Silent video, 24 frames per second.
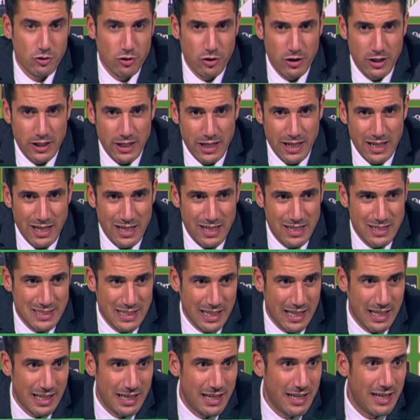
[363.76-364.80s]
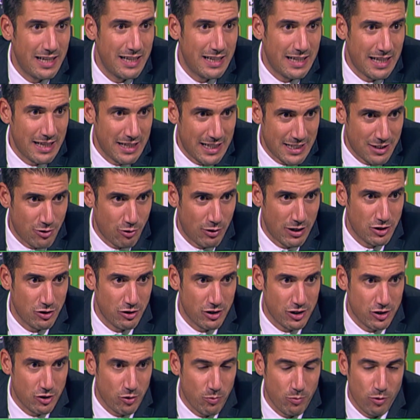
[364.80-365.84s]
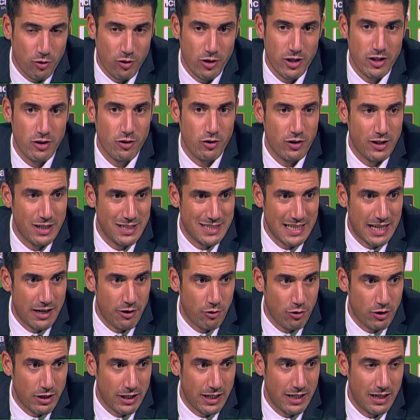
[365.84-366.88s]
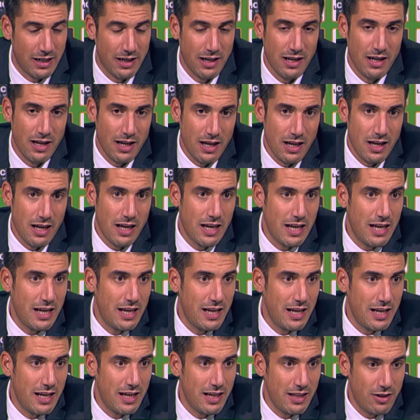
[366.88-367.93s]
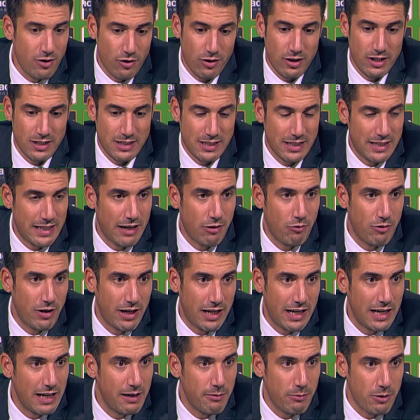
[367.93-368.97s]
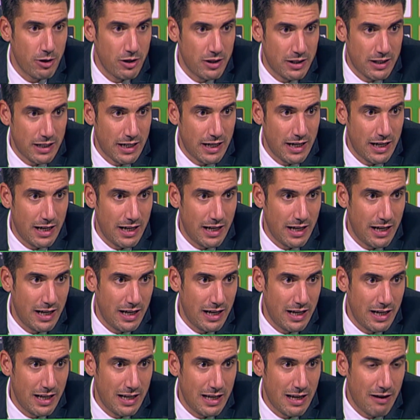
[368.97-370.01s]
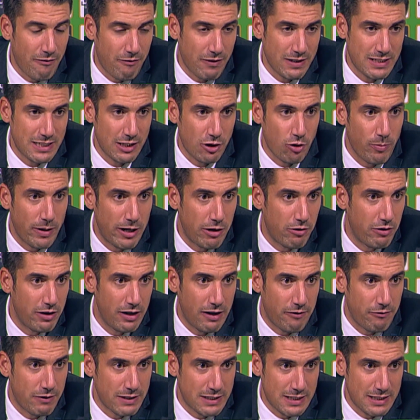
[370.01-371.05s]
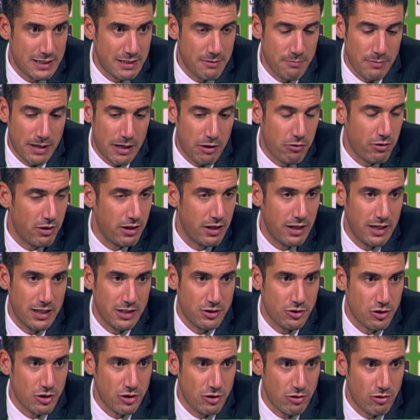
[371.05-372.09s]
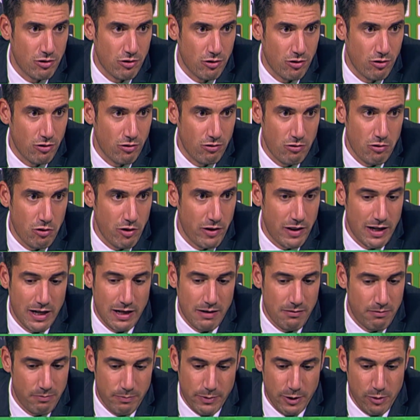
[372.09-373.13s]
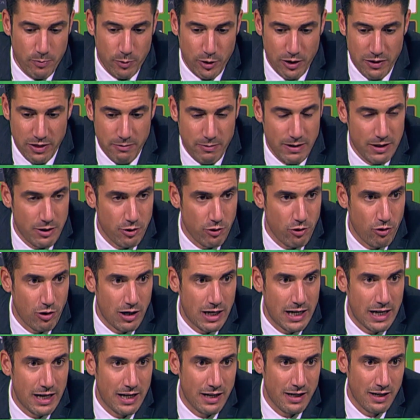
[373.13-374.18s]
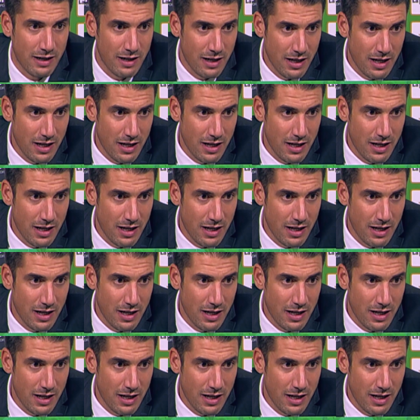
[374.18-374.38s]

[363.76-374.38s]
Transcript: donde se generen tantas ocasiones como hoy, donde se anoten y donde se tenga un equilibrio entre la fase con balón y la fase sin balón, eso es lo ideal. Pero por encima de todo, ganar